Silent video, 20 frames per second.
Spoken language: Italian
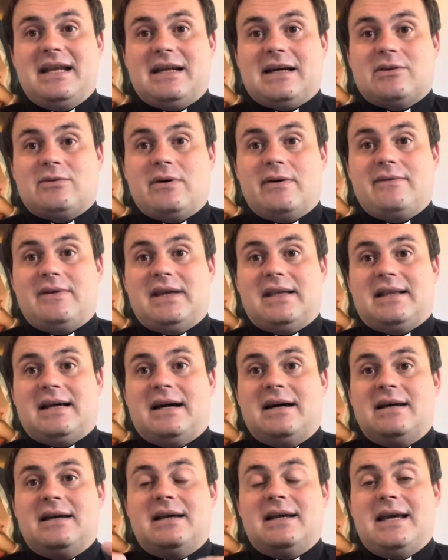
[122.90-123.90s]
la tua
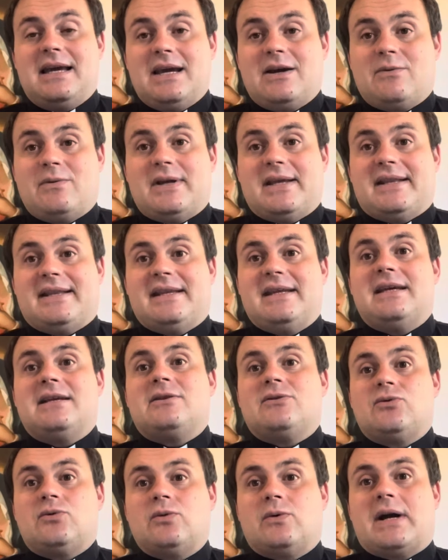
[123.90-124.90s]
vita e
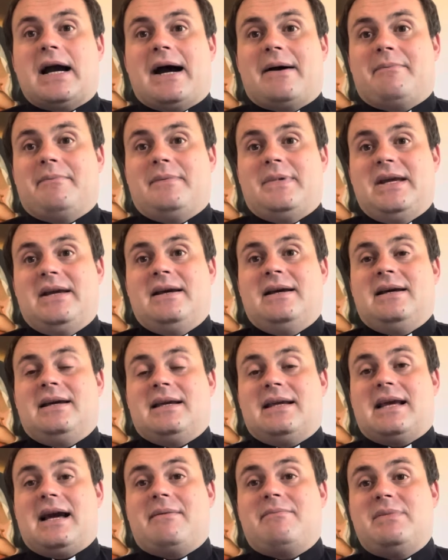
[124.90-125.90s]
quindi tu cambi,
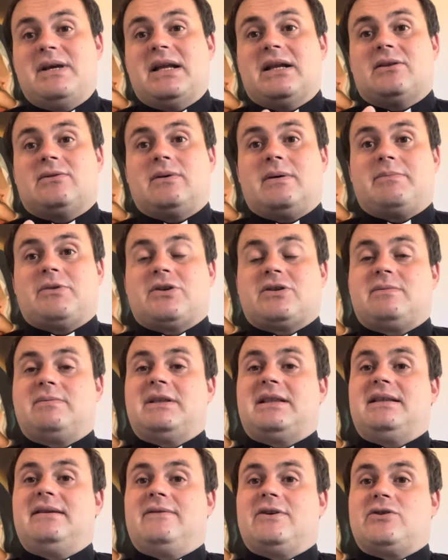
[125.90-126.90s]
cambia la tua
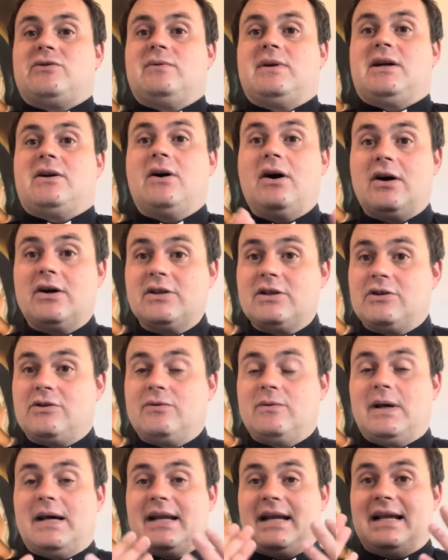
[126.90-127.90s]
prospettiva sulle cose,
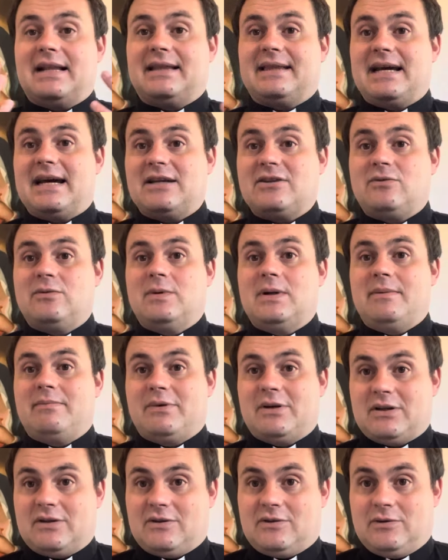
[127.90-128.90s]
sulla realtà, sulle
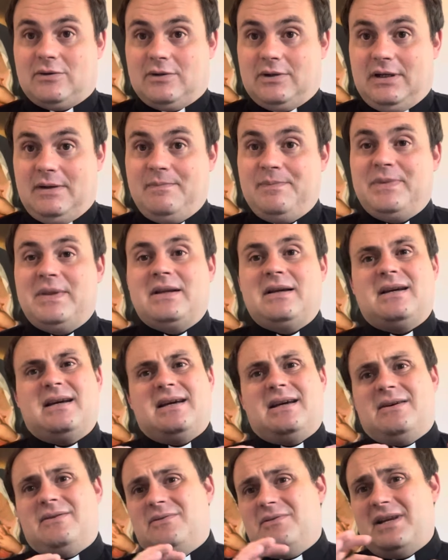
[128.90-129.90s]
persone.
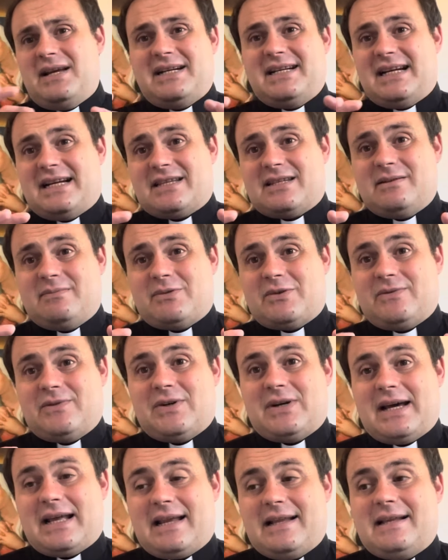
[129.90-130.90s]
Lasciarci
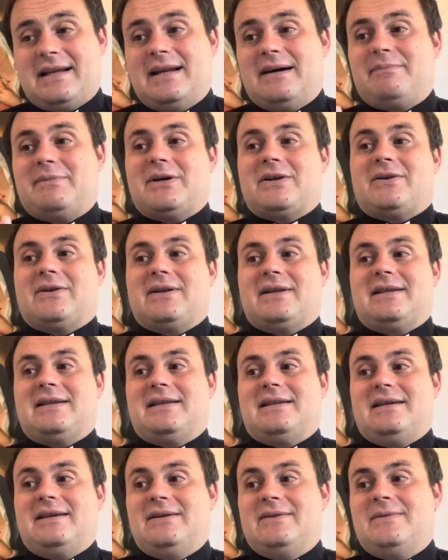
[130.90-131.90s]
provocare dalla parola di
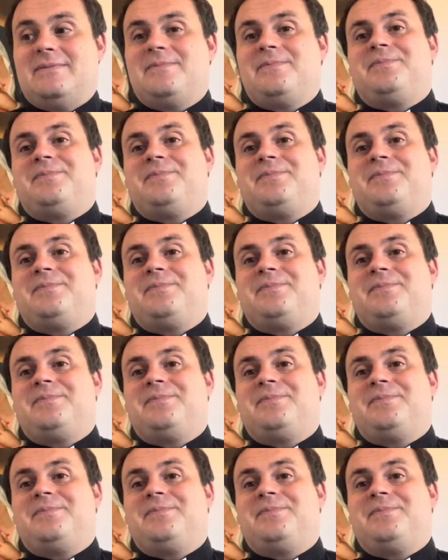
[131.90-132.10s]
Dio.